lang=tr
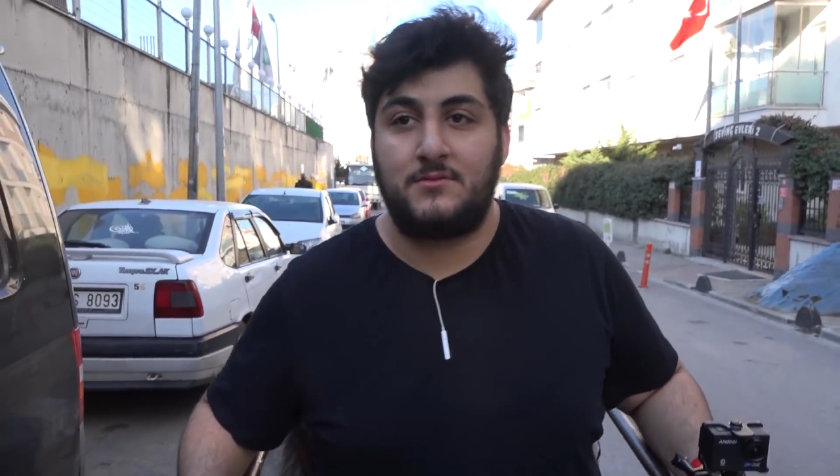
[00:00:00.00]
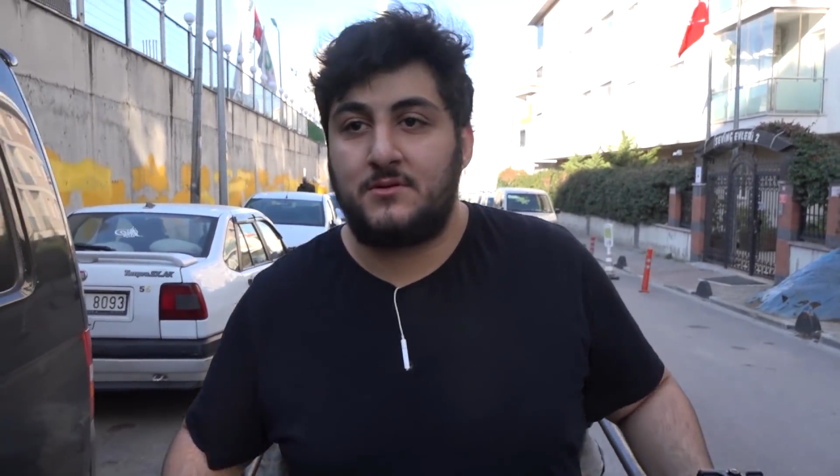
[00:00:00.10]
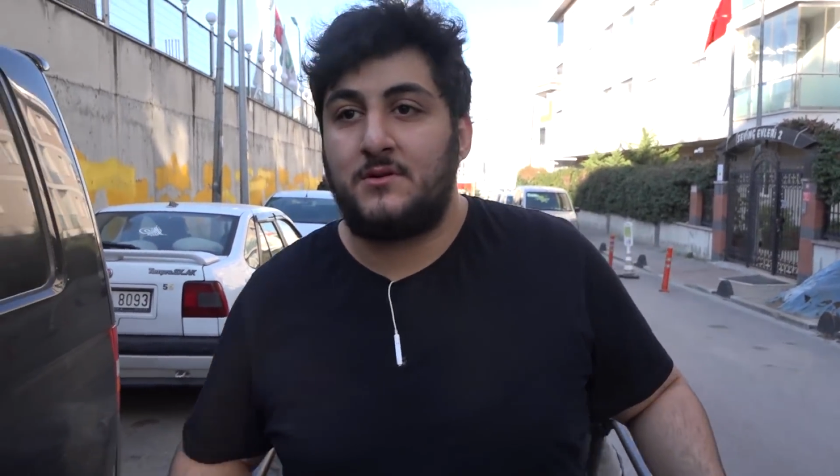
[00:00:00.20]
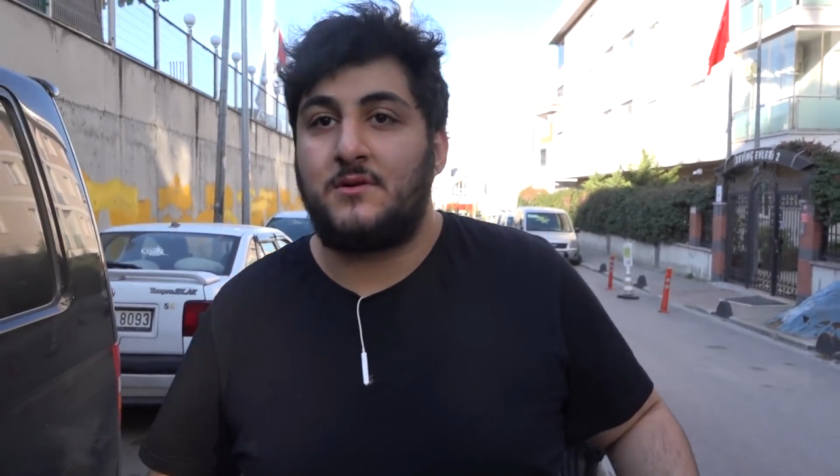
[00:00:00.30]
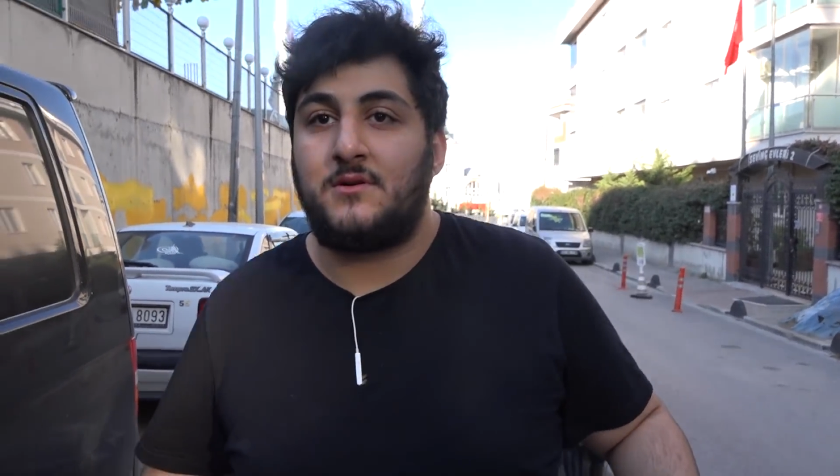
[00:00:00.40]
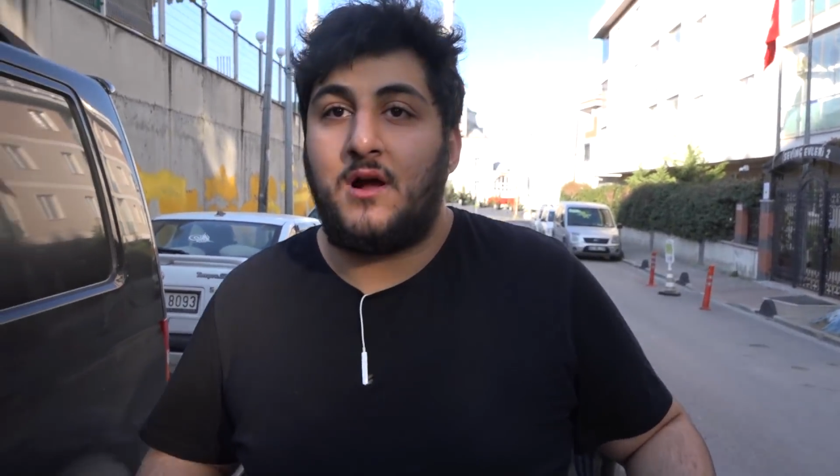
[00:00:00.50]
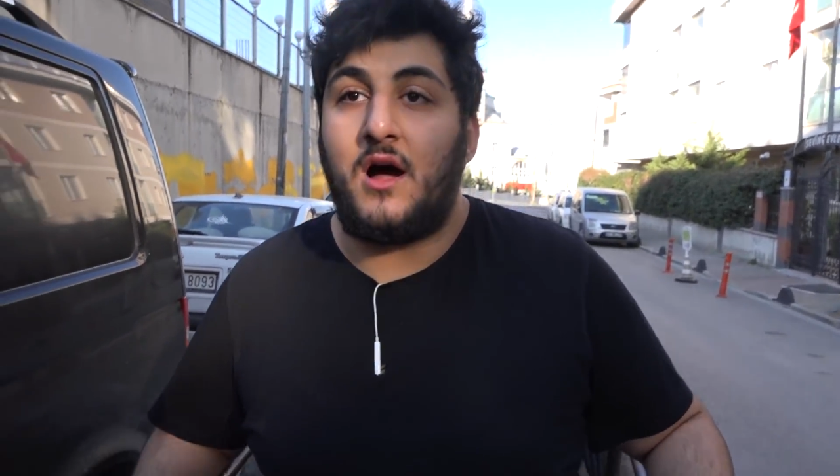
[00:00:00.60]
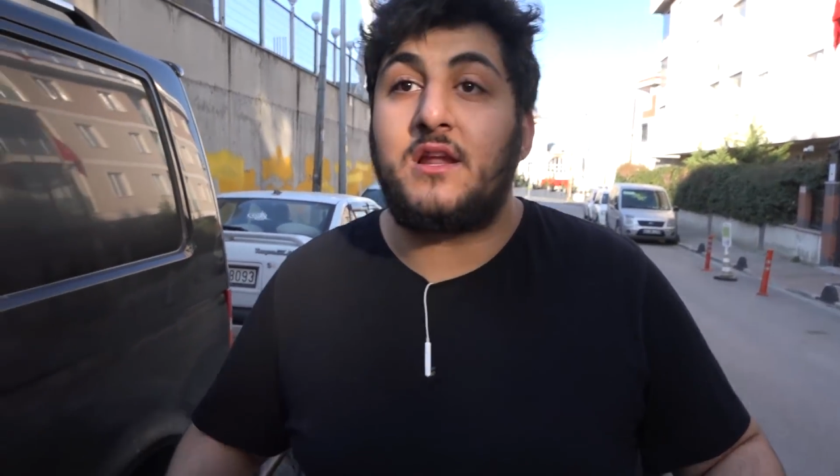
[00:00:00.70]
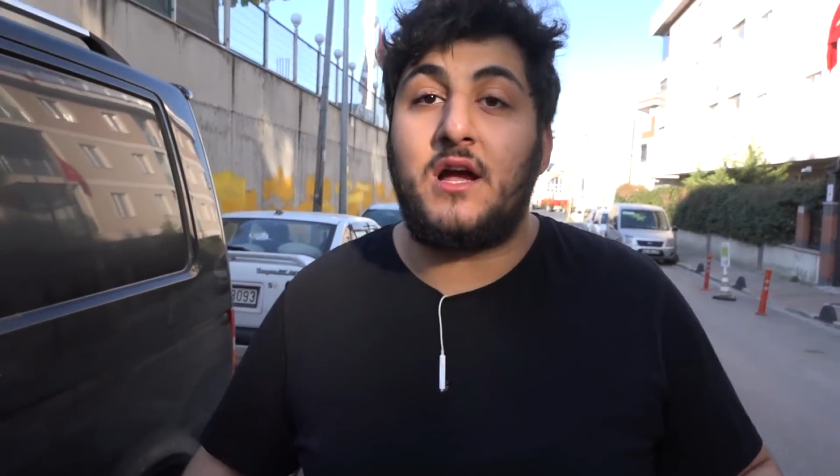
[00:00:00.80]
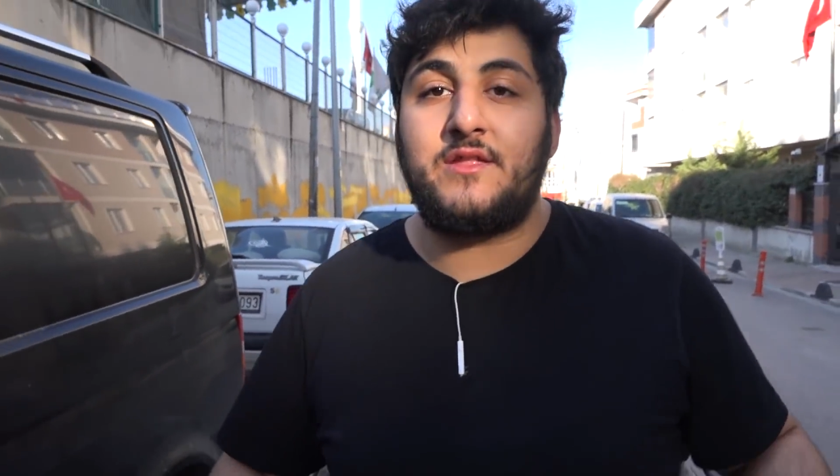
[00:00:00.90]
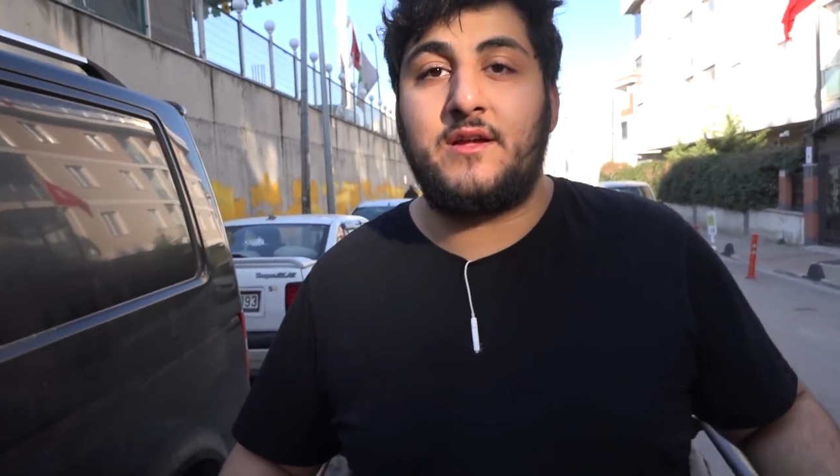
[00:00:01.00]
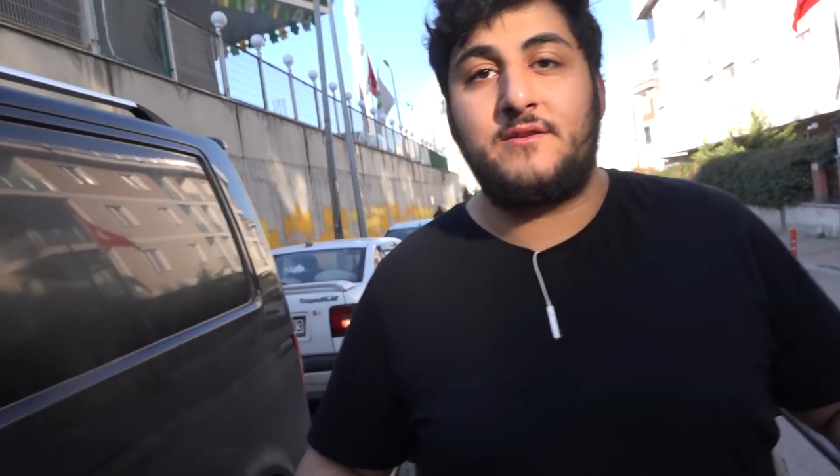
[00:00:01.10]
Şey Arkanda.